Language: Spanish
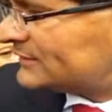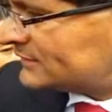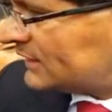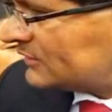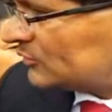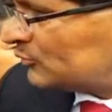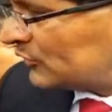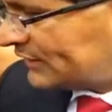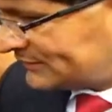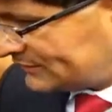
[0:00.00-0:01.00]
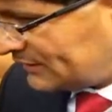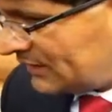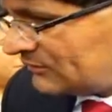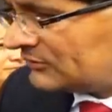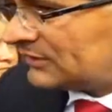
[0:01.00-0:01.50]
de este estadio. Porque este
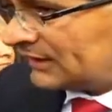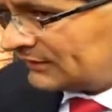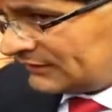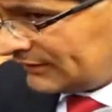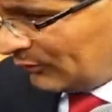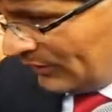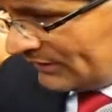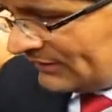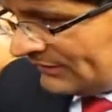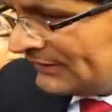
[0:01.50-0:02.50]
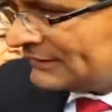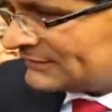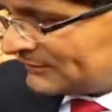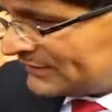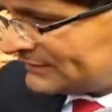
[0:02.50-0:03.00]
estadio, hay que tener en cuenta,
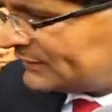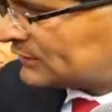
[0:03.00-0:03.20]
si bien